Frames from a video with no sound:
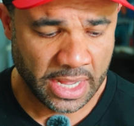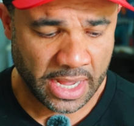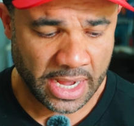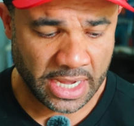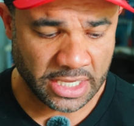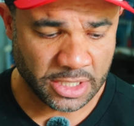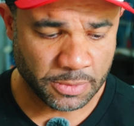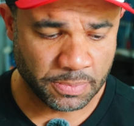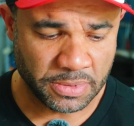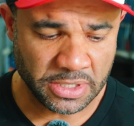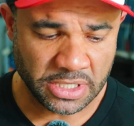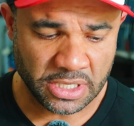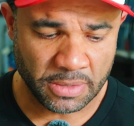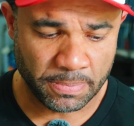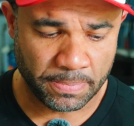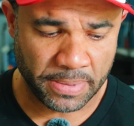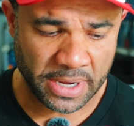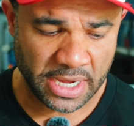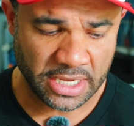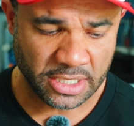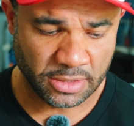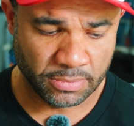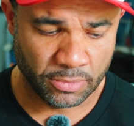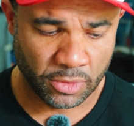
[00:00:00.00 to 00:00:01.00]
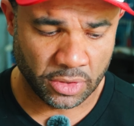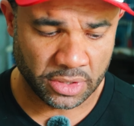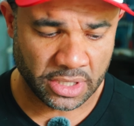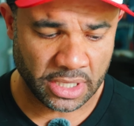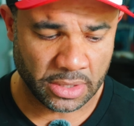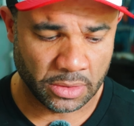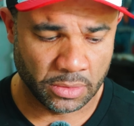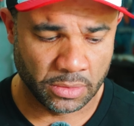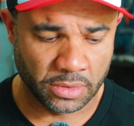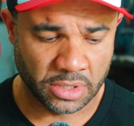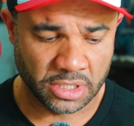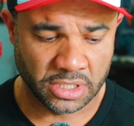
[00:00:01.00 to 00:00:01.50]
As principais
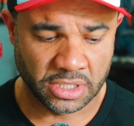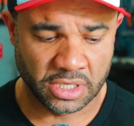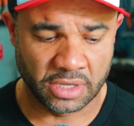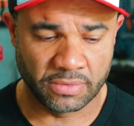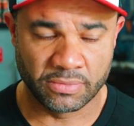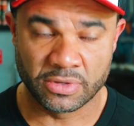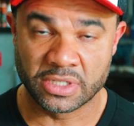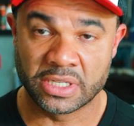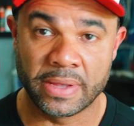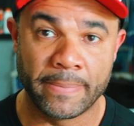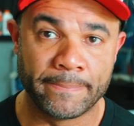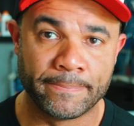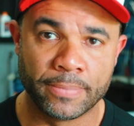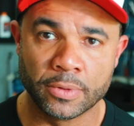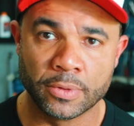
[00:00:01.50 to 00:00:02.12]
montadoras que você